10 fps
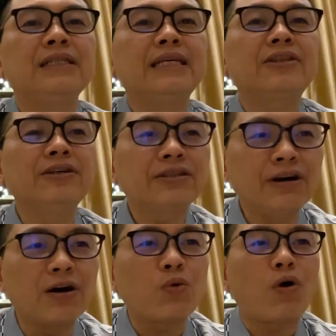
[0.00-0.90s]
thì tư
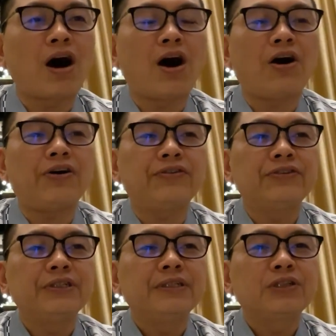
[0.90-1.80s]
tưởng của họ
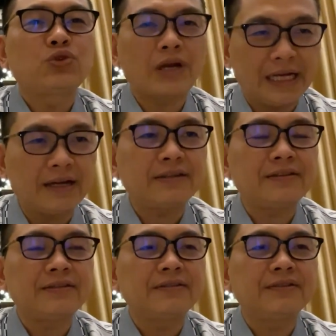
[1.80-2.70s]
xuất hiện
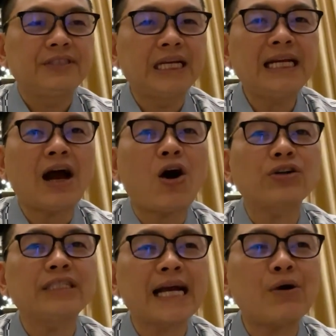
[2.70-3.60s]
chính là
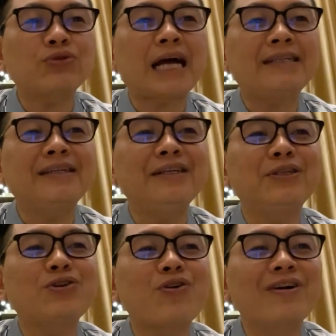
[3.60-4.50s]
họ trao giá trị
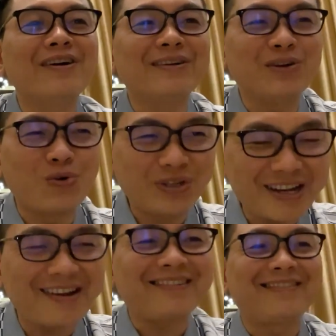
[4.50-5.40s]
cho người đối
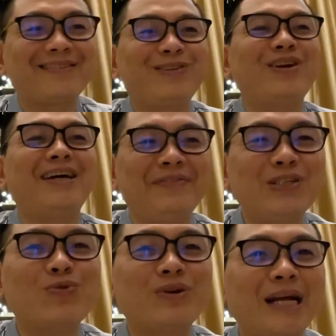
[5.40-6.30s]
diện tôi lấy ví
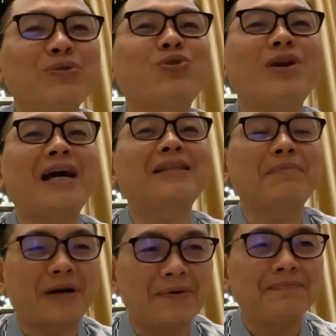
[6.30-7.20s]
dụ nếu tôi là
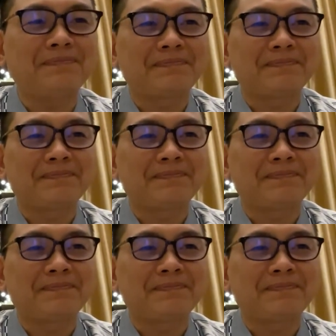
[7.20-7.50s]
tâm không